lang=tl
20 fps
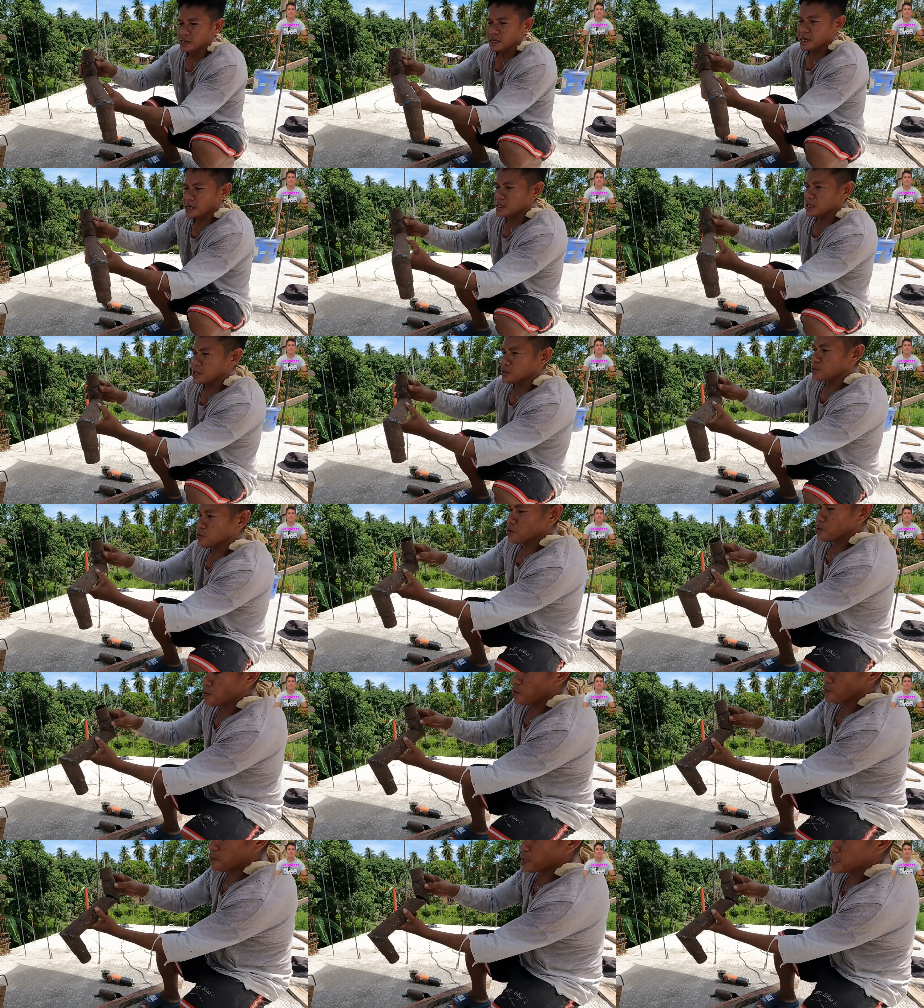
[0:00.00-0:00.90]
ganito
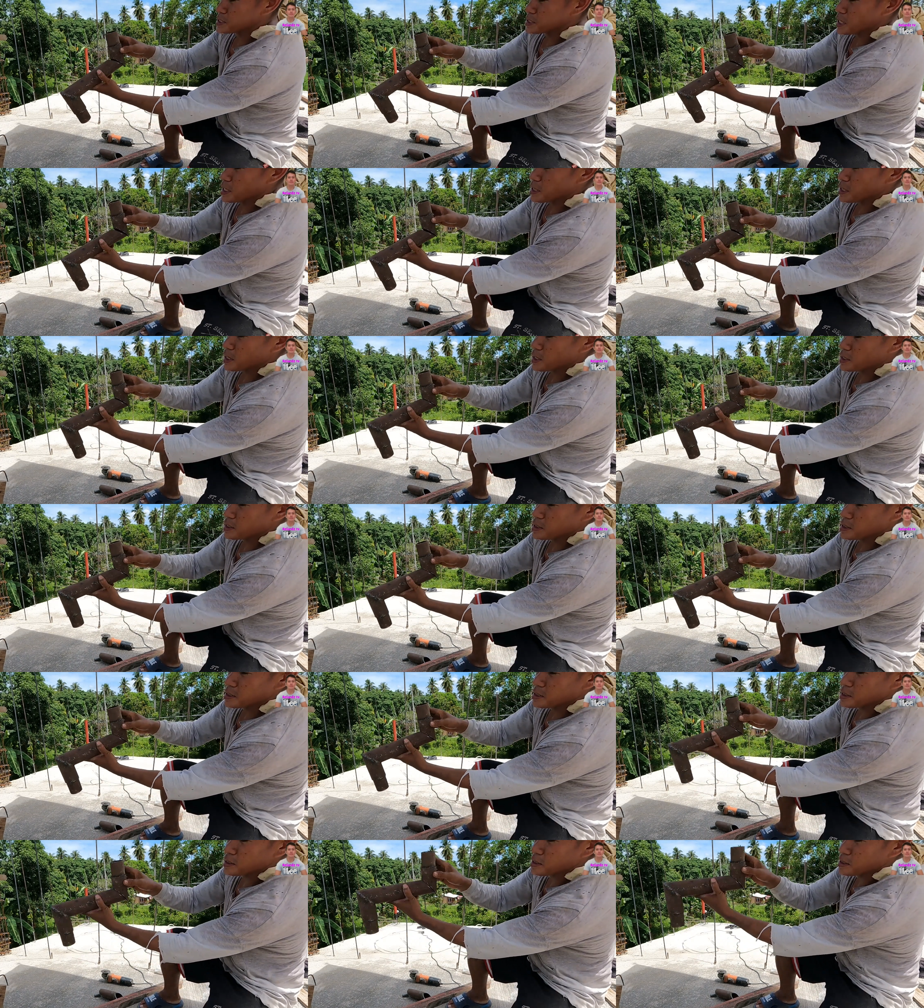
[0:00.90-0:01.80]
yung plasada
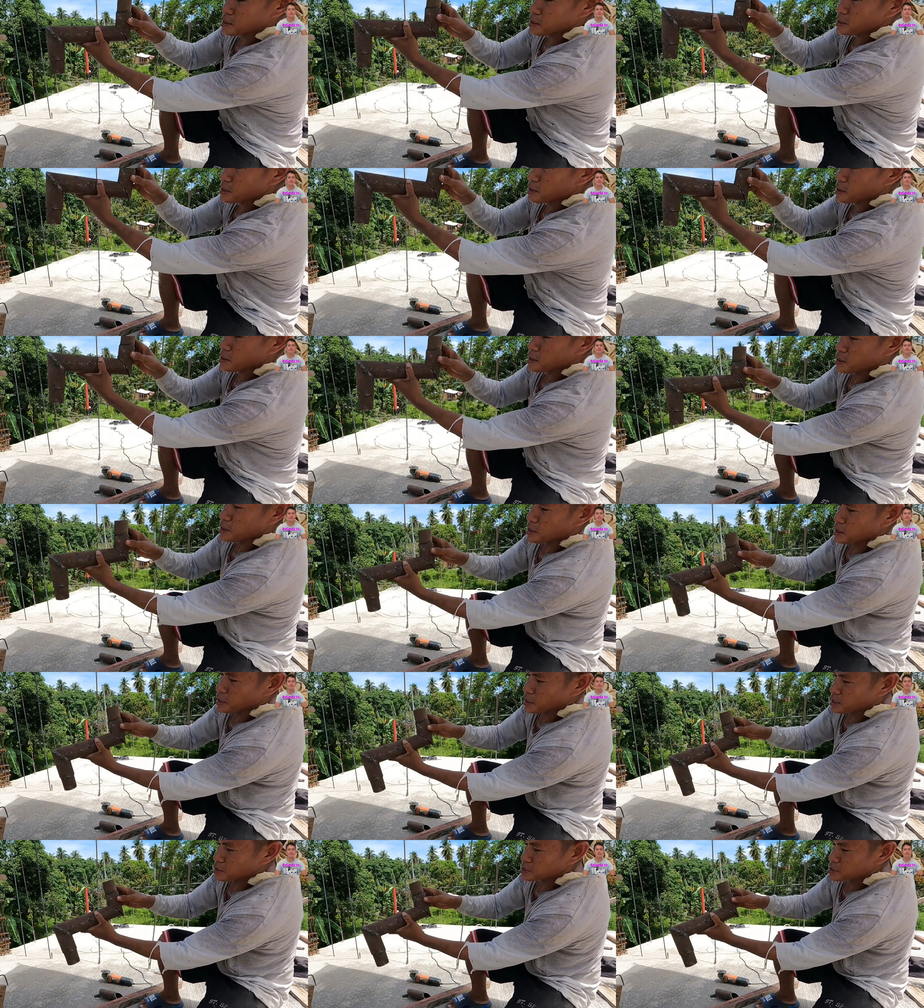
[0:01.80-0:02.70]

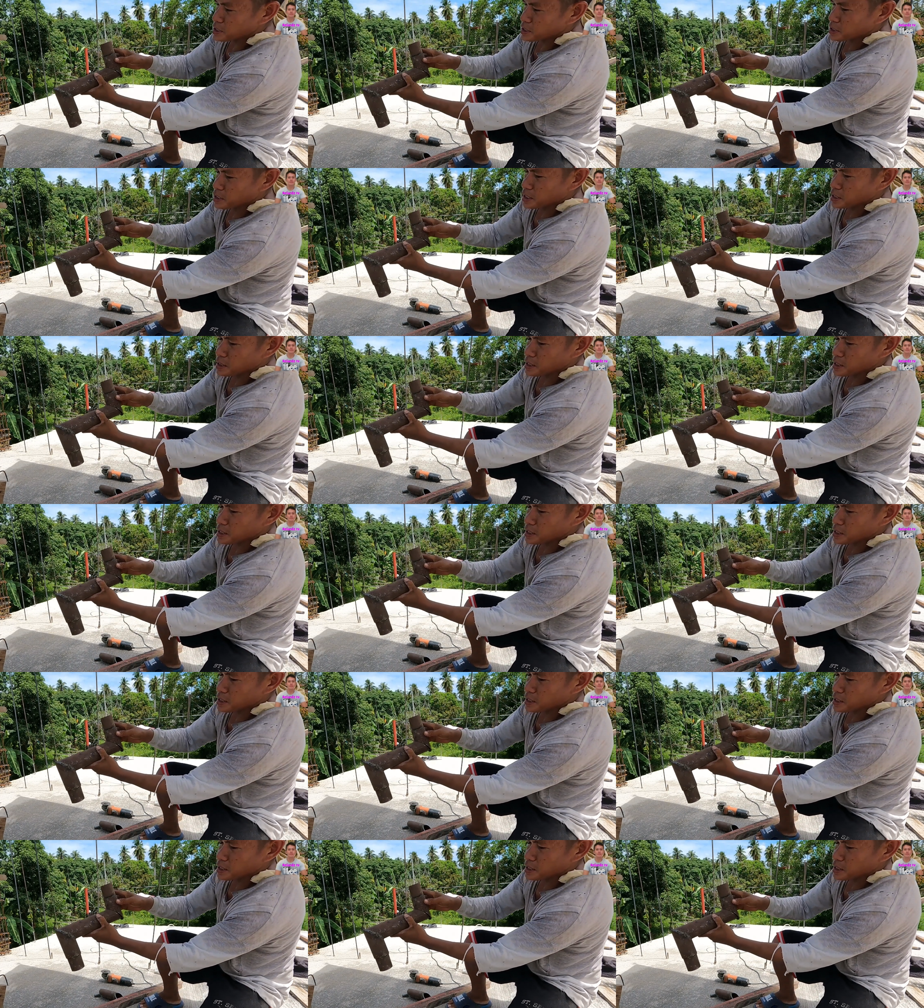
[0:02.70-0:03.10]
insert